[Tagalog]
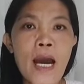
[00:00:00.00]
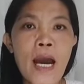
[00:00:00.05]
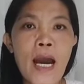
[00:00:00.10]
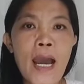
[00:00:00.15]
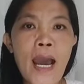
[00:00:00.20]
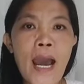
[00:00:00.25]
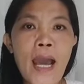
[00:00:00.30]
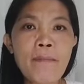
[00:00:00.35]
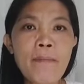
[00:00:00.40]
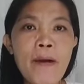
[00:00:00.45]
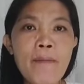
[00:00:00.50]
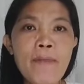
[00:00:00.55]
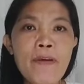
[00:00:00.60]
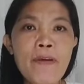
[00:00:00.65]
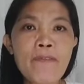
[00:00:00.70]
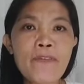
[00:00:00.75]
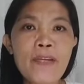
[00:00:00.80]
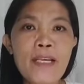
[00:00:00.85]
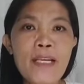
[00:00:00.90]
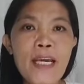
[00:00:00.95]
Ah, hi Ma'am
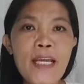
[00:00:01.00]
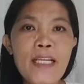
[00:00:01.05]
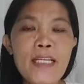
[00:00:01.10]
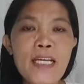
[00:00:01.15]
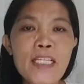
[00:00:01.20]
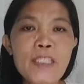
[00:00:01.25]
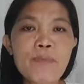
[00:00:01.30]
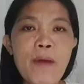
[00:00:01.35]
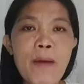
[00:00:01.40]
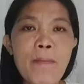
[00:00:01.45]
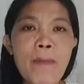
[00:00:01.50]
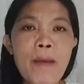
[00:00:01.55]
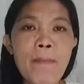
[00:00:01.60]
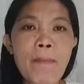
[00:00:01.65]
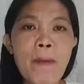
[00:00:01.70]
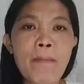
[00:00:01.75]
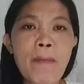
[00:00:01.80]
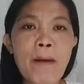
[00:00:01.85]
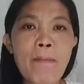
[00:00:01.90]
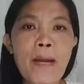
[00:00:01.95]
Evelyn. Yes ma'am, may
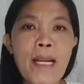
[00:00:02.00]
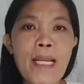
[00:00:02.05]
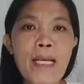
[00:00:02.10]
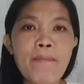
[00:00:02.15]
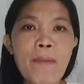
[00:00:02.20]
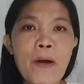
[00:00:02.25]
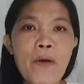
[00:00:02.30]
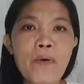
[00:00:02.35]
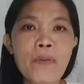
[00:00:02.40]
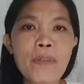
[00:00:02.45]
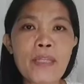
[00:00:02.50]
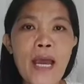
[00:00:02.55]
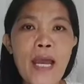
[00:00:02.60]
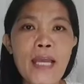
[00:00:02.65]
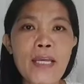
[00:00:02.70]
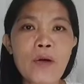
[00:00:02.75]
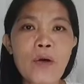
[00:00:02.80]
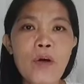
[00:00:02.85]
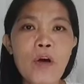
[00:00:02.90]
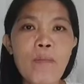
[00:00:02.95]
pagbabalik pa ho
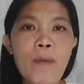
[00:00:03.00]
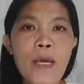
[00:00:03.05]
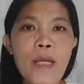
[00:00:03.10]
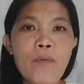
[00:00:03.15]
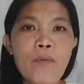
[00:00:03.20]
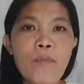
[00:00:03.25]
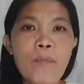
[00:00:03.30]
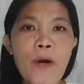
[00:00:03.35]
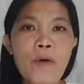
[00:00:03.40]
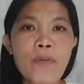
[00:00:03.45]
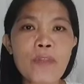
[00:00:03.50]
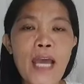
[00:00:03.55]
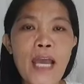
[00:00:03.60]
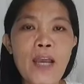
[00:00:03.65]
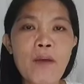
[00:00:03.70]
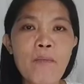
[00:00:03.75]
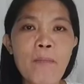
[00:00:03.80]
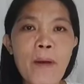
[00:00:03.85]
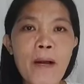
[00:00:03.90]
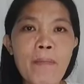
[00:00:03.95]
tayo. Mayroon pa ho
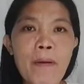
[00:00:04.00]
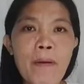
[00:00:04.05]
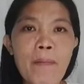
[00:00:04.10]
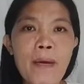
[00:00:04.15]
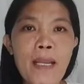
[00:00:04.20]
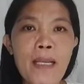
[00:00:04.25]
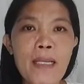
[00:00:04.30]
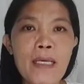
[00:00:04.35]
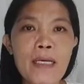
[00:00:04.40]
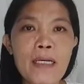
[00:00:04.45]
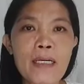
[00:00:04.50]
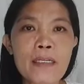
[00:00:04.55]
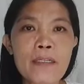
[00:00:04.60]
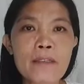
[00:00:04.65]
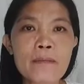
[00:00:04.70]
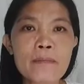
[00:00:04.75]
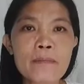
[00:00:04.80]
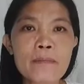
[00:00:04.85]
tayong pagbabalik.